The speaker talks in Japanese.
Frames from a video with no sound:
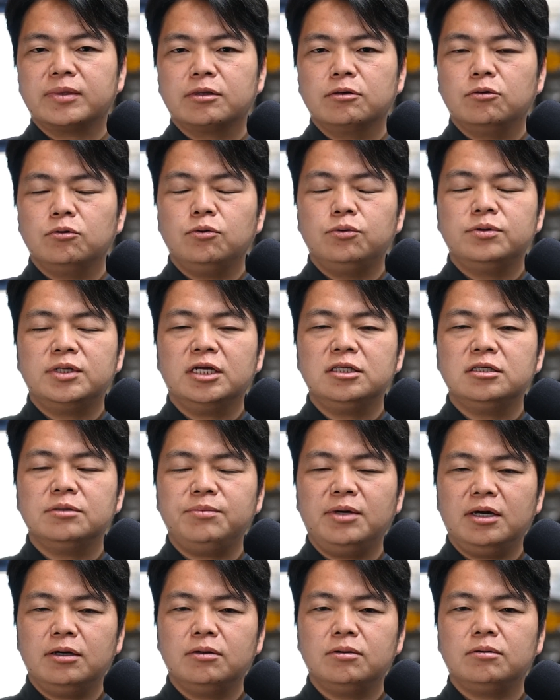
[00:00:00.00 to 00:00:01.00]
その2つ
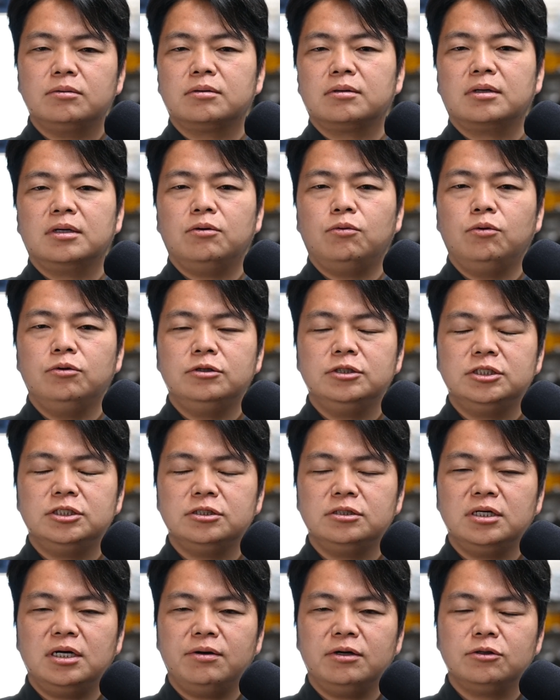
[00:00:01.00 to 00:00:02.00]
目
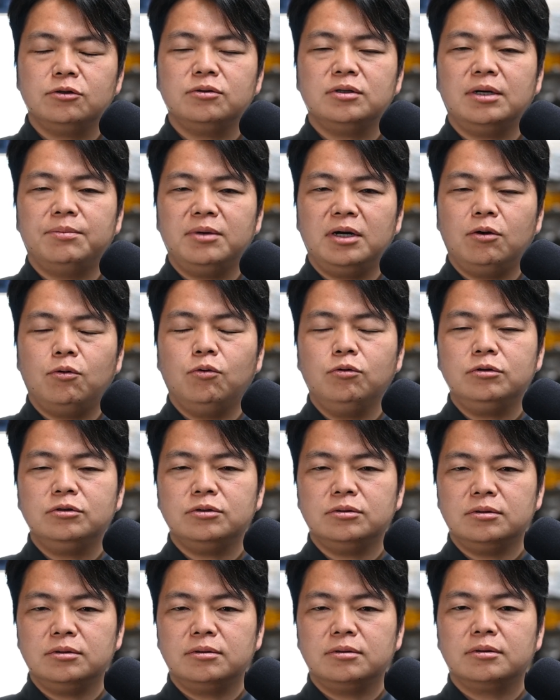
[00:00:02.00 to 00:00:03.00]
オイルシール側というかまあ
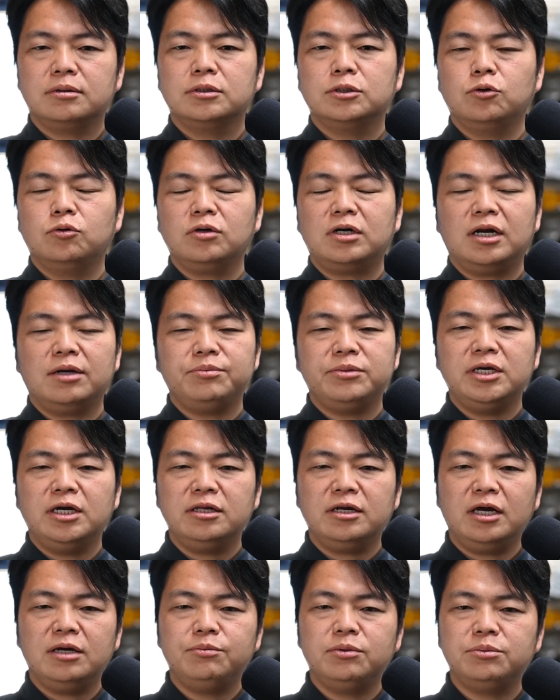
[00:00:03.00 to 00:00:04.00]
奥外から見え
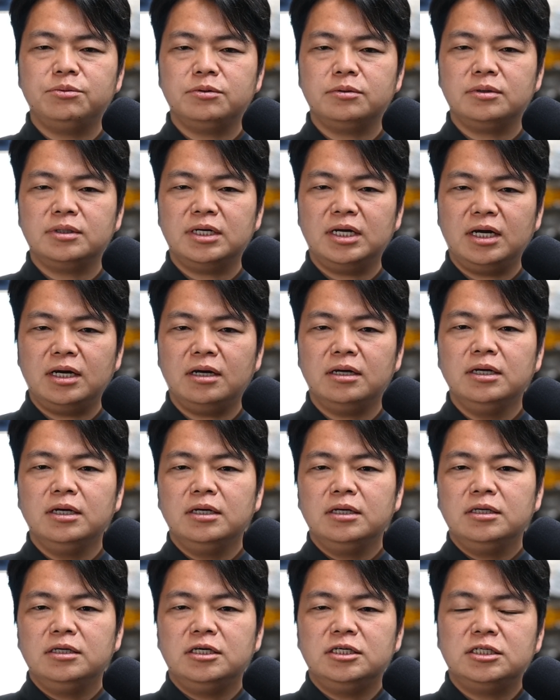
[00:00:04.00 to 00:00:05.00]
ない部分が
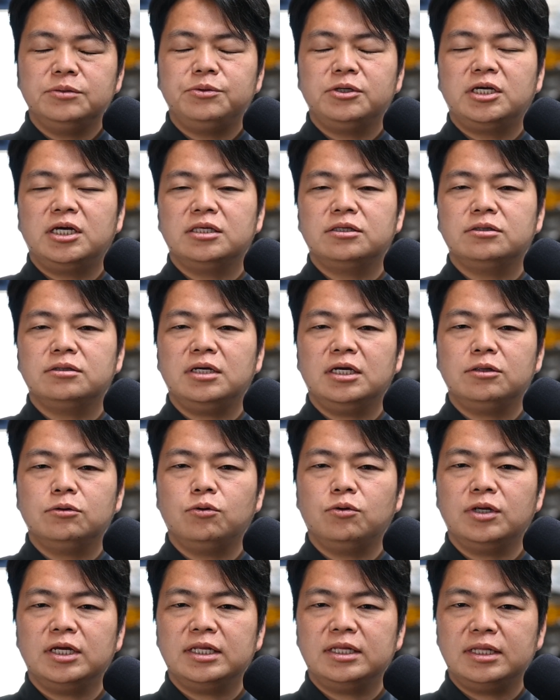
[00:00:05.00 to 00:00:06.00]
一部削れ
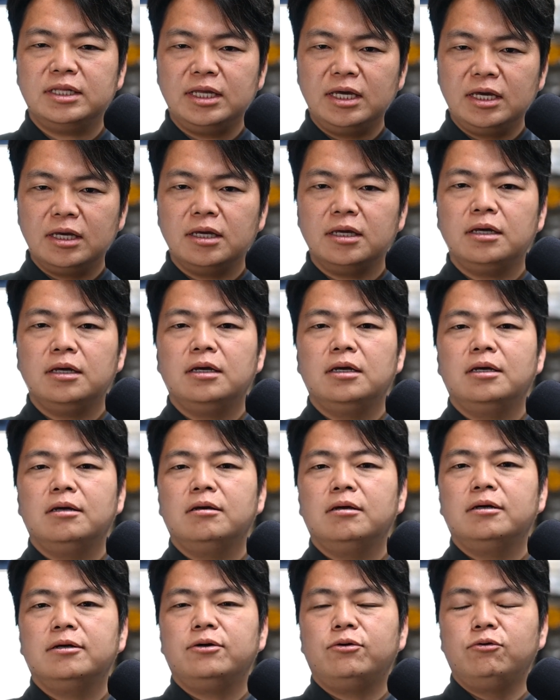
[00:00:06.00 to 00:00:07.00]
取れて
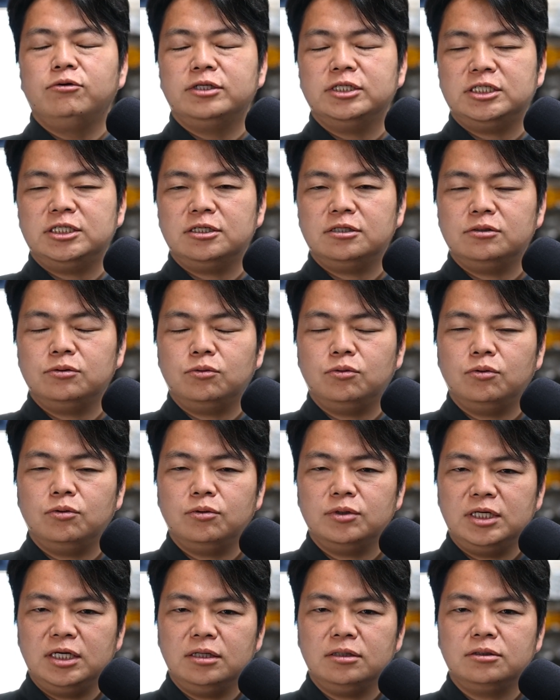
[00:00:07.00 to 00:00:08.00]
オイルシールの
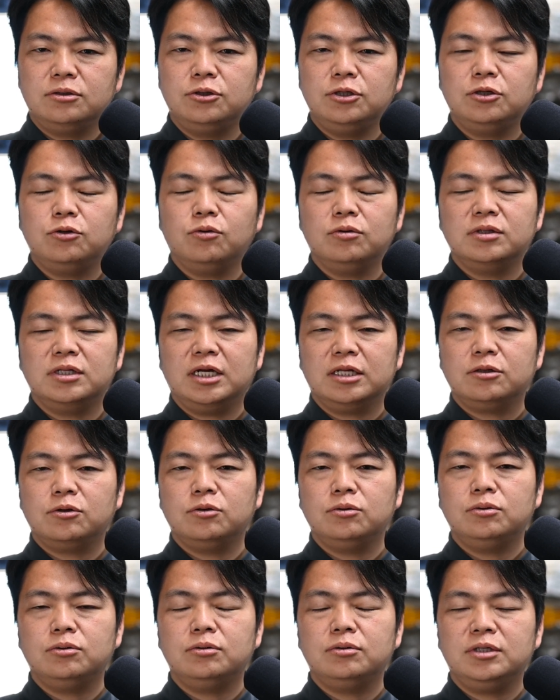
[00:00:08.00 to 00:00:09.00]
方に食い込んだと
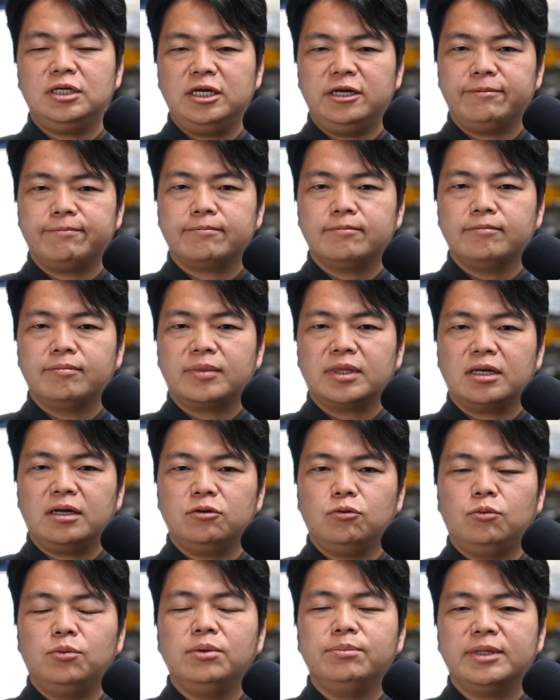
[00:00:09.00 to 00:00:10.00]
いうふうにあ
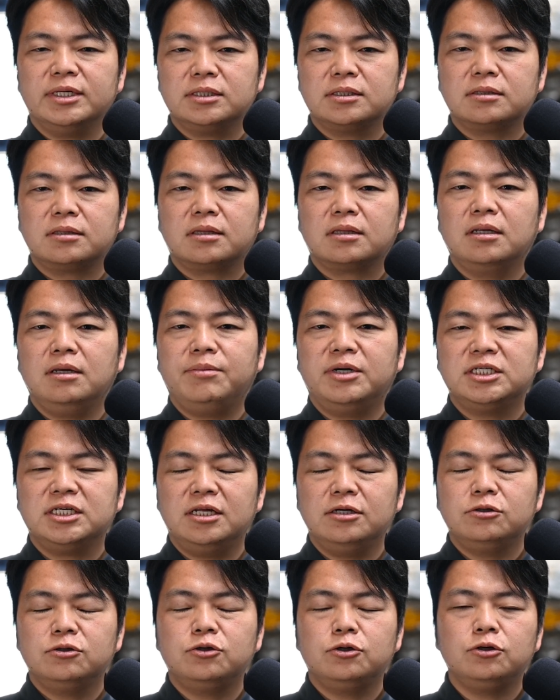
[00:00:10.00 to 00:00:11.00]
の思いますで間違い
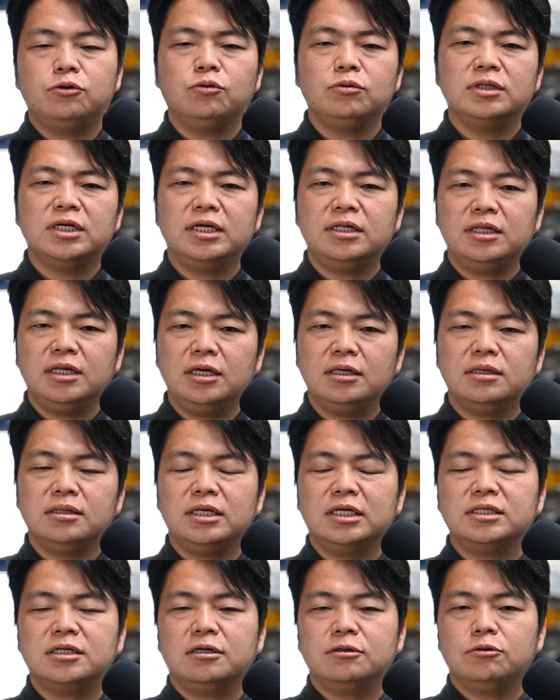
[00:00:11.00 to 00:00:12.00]
なく食い込んでいて
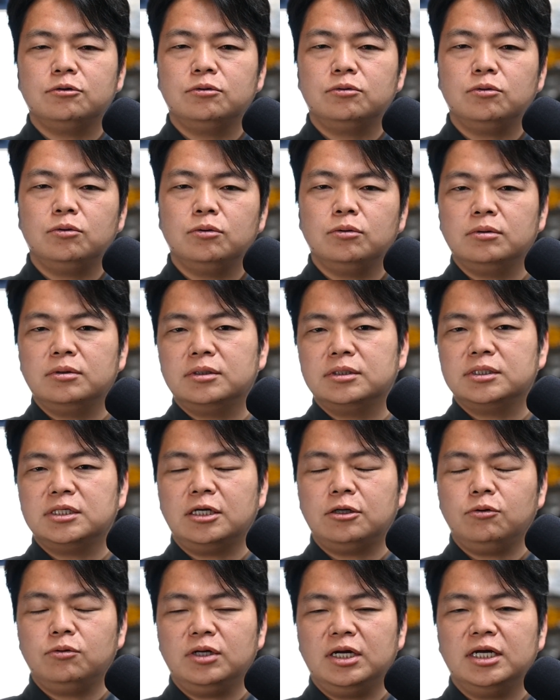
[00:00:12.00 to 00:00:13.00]
なぜかというと
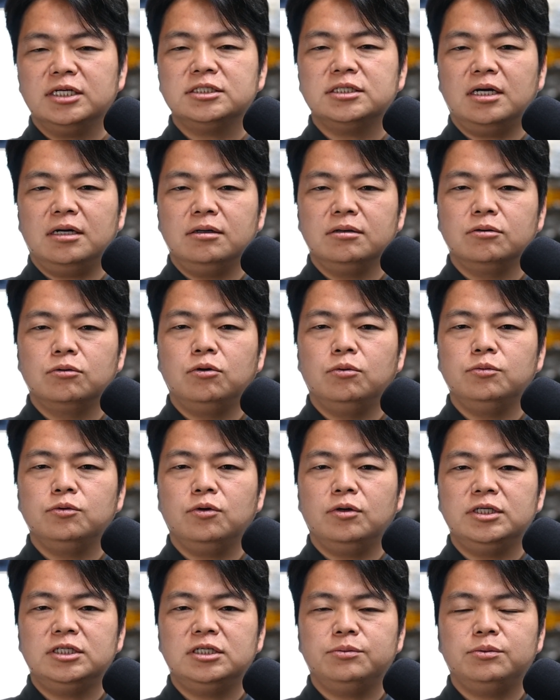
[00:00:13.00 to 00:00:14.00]
先ほど話したゴム
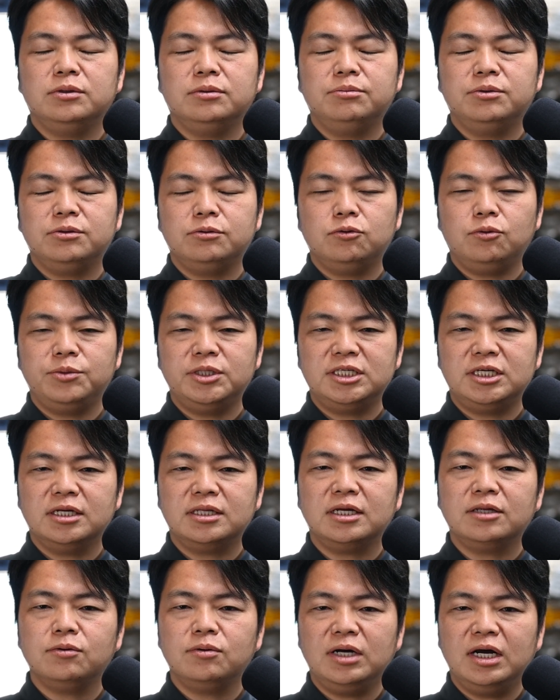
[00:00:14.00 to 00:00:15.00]
の一部部分を見つけ
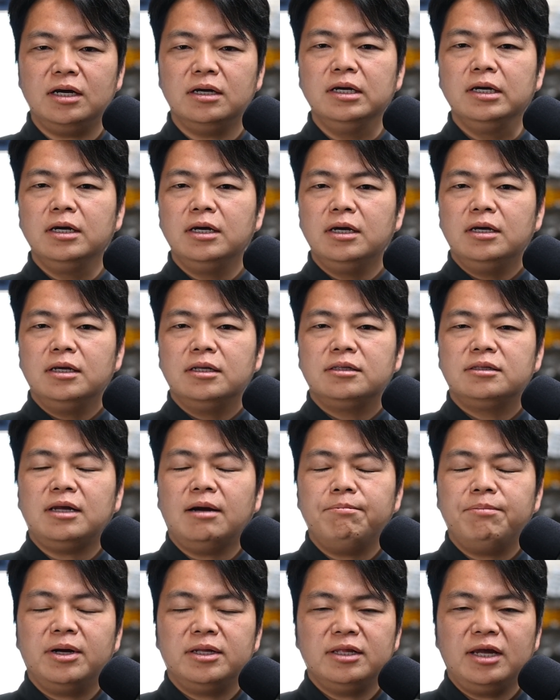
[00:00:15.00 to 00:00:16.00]
たのが
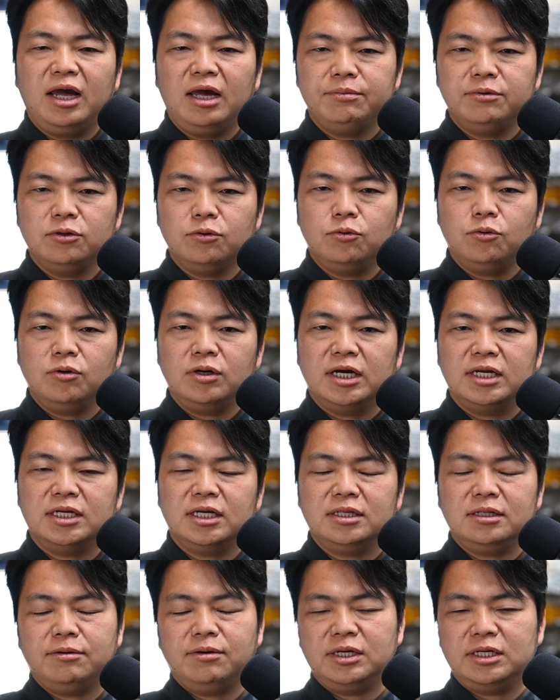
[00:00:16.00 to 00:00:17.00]
ダンパー内部の方から
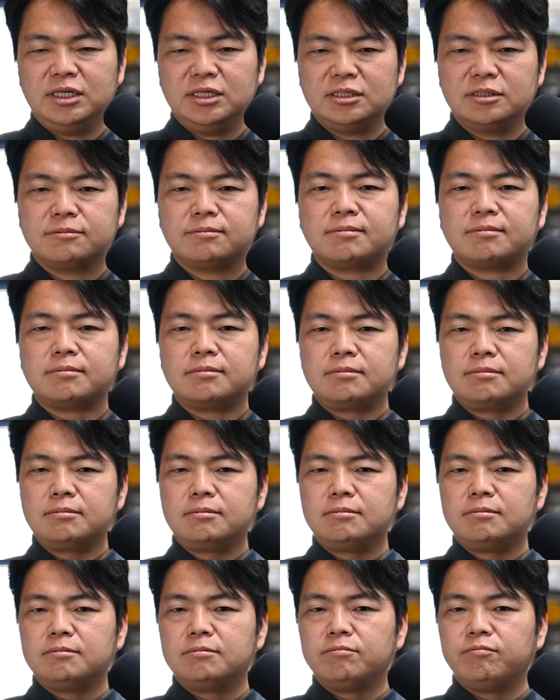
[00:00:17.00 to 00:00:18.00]
だったわけです。
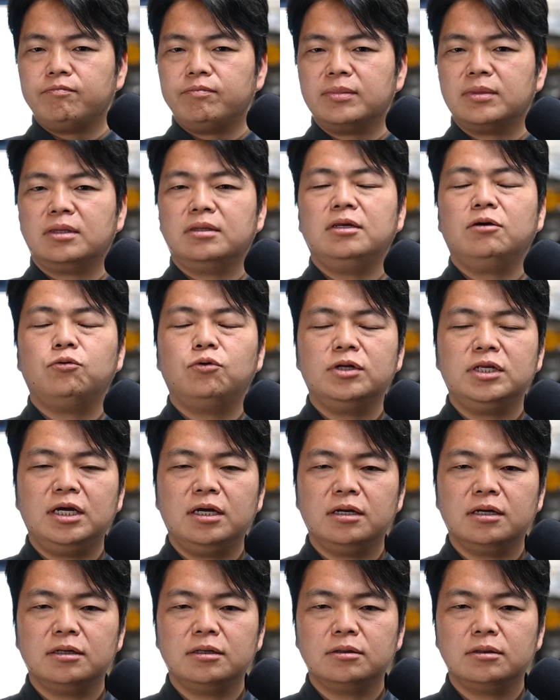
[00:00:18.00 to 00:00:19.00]
でこれ
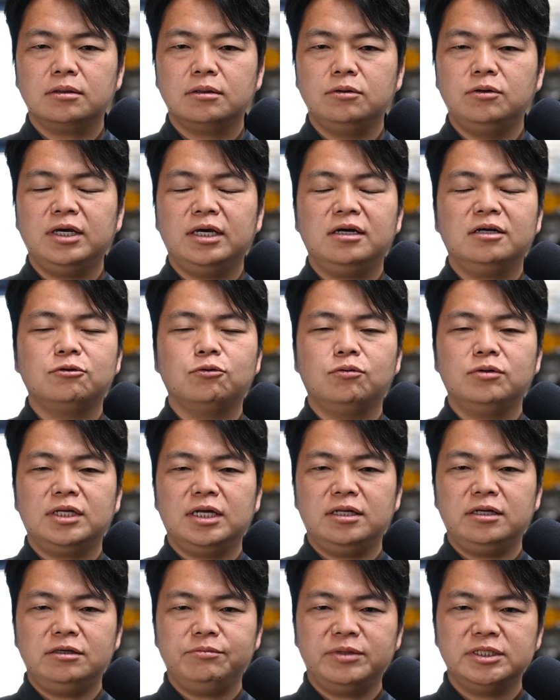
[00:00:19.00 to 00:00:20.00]
で原因が特
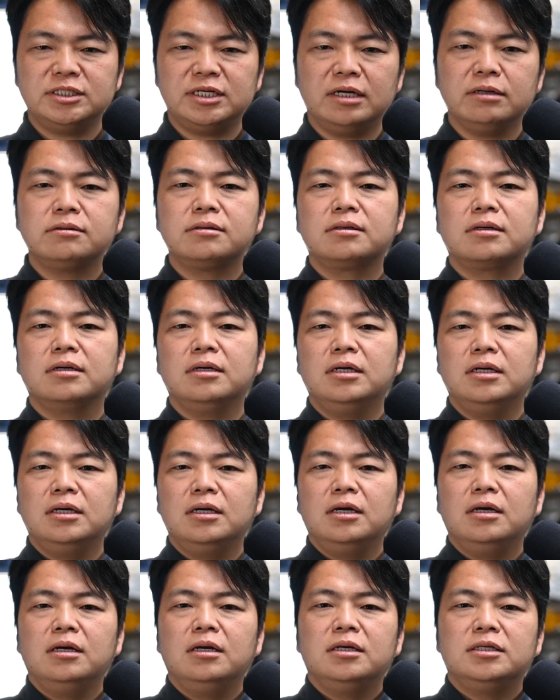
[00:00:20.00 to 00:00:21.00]
定できました。
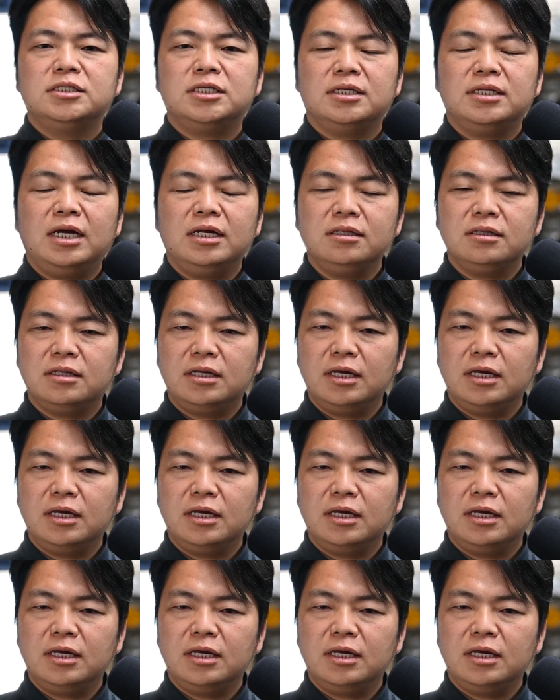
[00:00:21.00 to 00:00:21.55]
じゃあなん